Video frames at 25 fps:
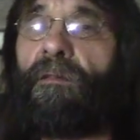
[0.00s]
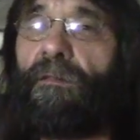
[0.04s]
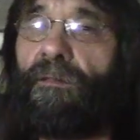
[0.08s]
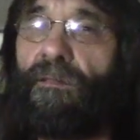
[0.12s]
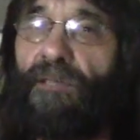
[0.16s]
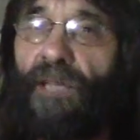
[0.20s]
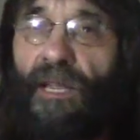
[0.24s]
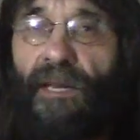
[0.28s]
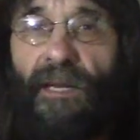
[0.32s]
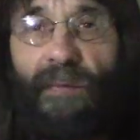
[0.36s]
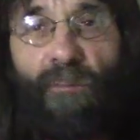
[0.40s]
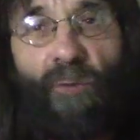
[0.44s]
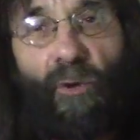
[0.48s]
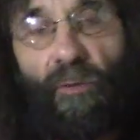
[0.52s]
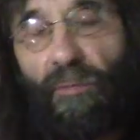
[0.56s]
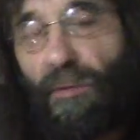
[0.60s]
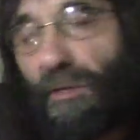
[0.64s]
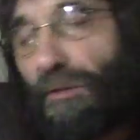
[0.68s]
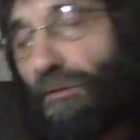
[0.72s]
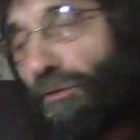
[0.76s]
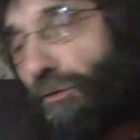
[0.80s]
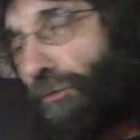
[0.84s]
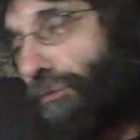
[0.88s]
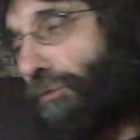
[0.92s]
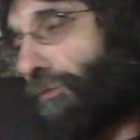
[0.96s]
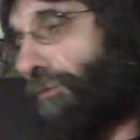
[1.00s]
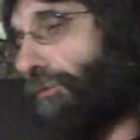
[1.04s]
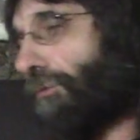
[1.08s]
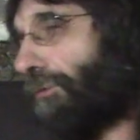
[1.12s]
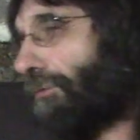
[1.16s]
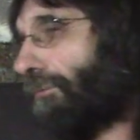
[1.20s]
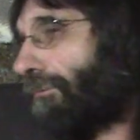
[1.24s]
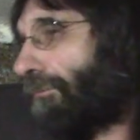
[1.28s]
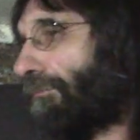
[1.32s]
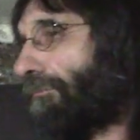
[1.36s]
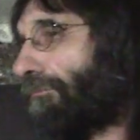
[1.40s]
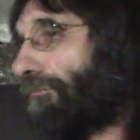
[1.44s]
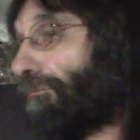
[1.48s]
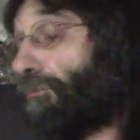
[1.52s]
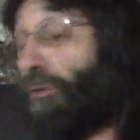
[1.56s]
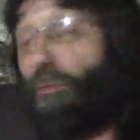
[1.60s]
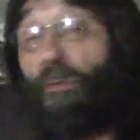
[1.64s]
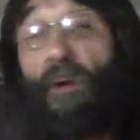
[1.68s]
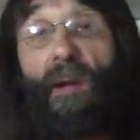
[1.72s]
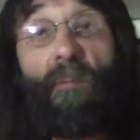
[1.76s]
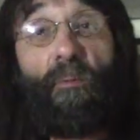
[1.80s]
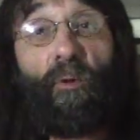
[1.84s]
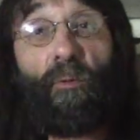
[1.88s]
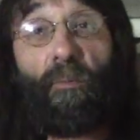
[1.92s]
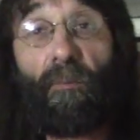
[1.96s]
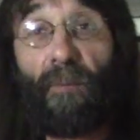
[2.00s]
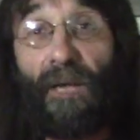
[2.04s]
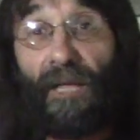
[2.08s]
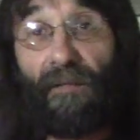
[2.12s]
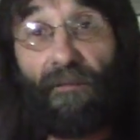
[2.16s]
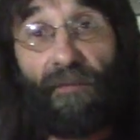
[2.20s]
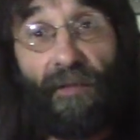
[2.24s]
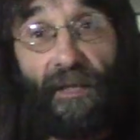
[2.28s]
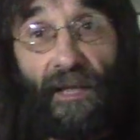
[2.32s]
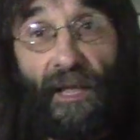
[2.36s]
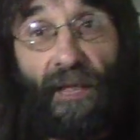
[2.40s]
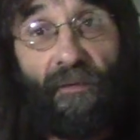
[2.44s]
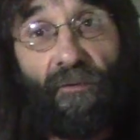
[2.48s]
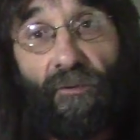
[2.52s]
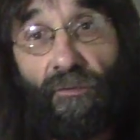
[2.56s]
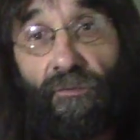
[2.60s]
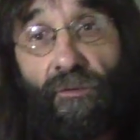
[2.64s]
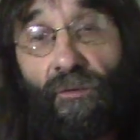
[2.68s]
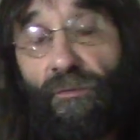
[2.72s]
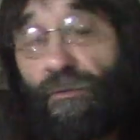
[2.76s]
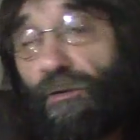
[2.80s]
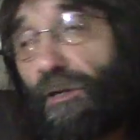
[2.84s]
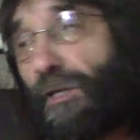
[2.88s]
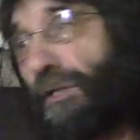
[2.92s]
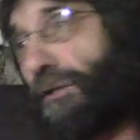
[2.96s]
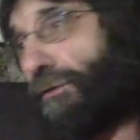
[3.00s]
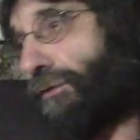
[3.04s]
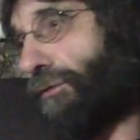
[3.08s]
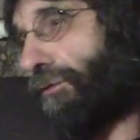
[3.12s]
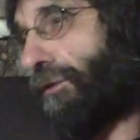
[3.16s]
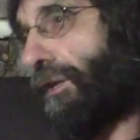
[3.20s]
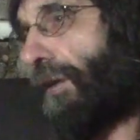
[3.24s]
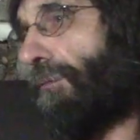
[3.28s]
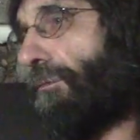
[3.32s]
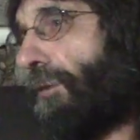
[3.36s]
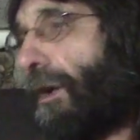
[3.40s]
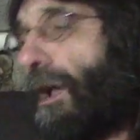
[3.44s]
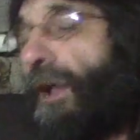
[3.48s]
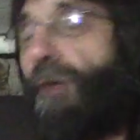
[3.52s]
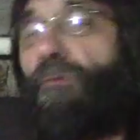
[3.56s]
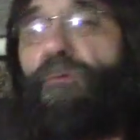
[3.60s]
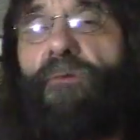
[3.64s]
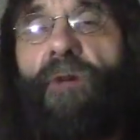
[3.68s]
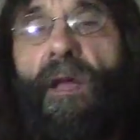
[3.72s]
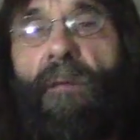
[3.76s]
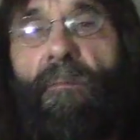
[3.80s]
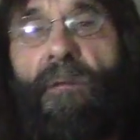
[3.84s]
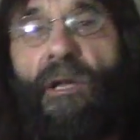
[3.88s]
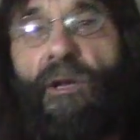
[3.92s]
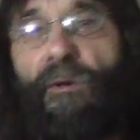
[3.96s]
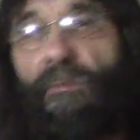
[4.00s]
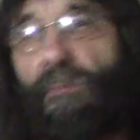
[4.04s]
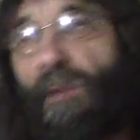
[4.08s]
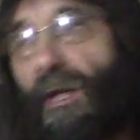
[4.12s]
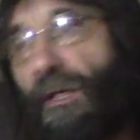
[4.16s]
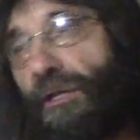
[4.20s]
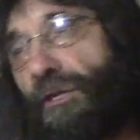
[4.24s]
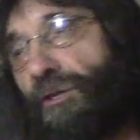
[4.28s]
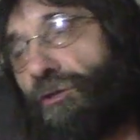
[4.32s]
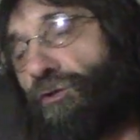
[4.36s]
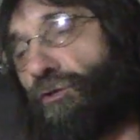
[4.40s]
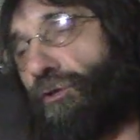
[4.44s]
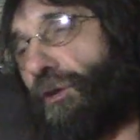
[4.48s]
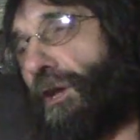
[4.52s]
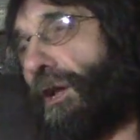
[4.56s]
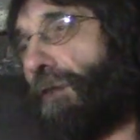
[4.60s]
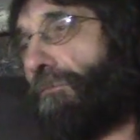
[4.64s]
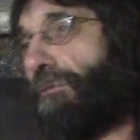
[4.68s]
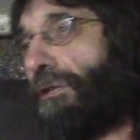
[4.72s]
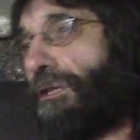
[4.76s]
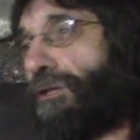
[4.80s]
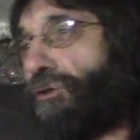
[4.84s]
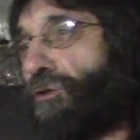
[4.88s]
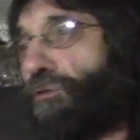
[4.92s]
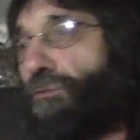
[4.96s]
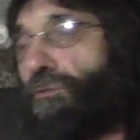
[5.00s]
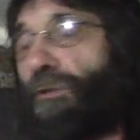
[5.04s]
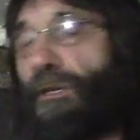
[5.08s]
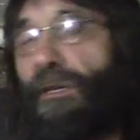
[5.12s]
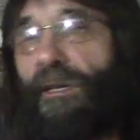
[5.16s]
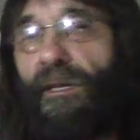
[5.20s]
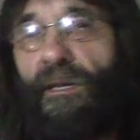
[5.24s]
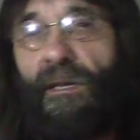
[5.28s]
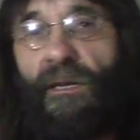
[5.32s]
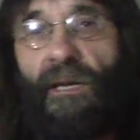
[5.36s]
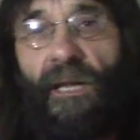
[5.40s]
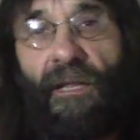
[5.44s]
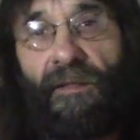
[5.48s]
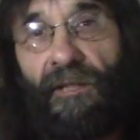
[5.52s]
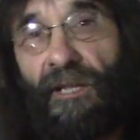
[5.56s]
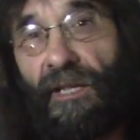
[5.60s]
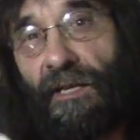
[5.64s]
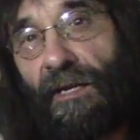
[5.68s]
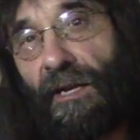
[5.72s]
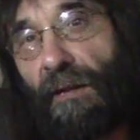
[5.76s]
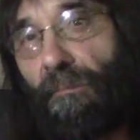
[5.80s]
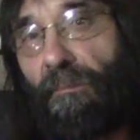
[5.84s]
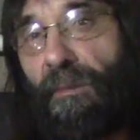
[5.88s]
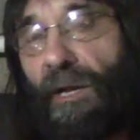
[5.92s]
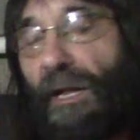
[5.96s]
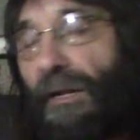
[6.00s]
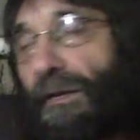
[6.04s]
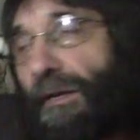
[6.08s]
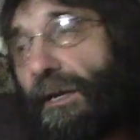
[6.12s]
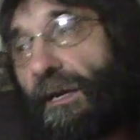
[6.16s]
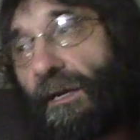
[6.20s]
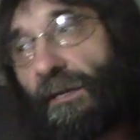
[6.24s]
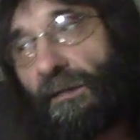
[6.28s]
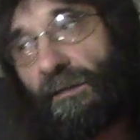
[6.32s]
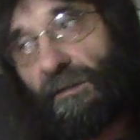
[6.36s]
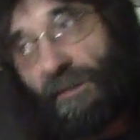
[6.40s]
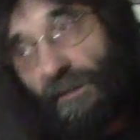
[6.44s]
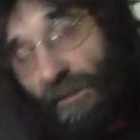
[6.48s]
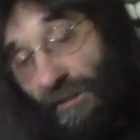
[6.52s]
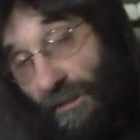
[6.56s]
Ya iremos viendo cómo nos vamos planteando todos estos temas. Algún amigo me ha dicho que hable sobre la Tierra plana.